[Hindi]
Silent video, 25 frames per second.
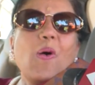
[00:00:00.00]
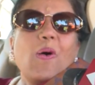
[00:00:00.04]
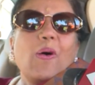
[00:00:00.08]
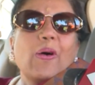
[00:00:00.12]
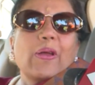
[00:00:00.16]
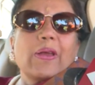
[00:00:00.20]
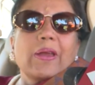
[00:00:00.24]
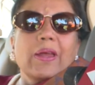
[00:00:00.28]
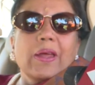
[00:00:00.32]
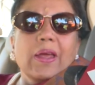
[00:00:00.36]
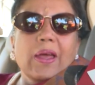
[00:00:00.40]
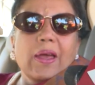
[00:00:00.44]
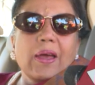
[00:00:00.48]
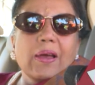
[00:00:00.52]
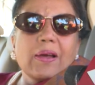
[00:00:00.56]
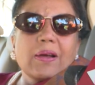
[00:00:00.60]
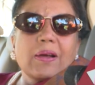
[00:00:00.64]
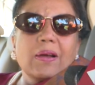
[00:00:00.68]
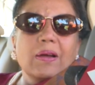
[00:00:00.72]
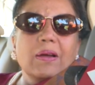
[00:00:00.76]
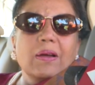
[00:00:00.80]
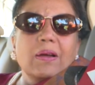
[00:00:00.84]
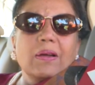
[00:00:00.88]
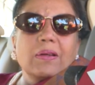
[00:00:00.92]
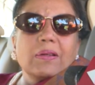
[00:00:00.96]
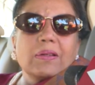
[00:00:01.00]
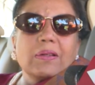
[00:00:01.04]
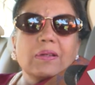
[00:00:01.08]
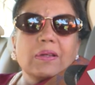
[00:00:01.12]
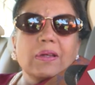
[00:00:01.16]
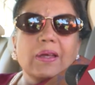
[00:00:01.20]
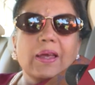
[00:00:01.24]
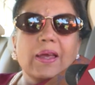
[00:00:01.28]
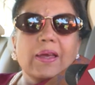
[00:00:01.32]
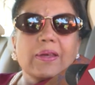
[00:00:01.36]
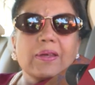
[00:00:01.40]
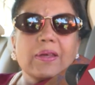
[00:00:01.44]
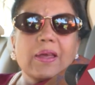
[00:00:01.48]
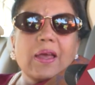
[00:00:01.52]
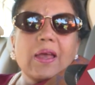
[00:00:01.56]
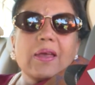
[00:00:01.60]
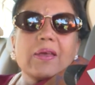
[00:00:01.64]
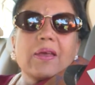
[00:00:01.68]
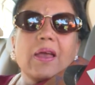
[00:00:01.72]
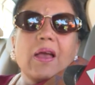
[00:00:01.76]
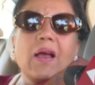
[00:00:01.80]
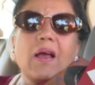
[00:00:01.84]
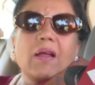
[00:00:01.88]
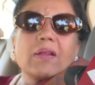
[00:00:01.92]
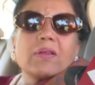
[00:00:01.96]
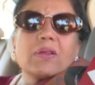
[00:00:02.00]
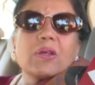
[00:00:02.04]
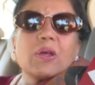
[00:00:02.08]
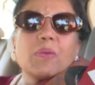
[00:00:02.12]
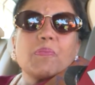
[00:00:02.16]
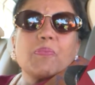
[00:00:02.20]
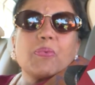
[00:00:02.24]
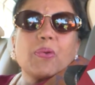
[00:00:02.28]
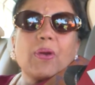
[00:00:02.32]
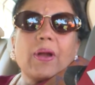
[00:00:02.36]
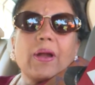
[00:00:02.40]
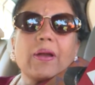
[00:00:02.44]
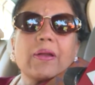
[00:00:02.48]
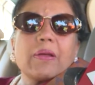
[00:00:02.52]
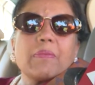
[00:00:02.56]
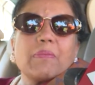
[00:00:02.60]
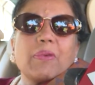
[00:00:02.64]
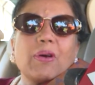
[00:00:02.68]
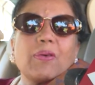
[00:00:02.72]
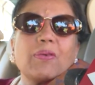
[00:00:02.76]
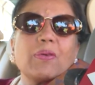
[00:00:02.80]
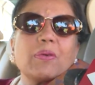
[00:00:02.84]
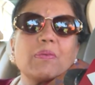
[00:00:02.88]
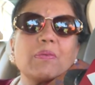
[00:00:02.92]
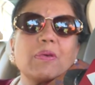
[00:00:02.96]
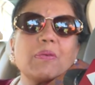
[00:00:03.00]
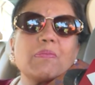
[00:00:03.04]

और एक एक ये याद कि पुराने भवन